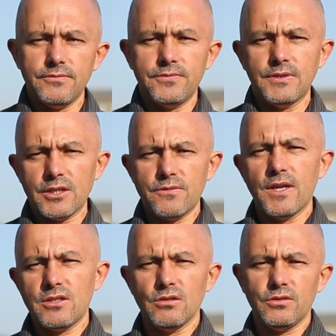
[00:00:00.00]
na
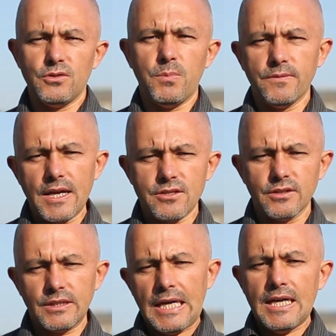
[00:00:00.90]
świecie dosyć
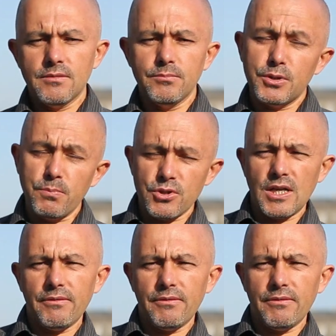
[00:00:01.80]
poważnych, być może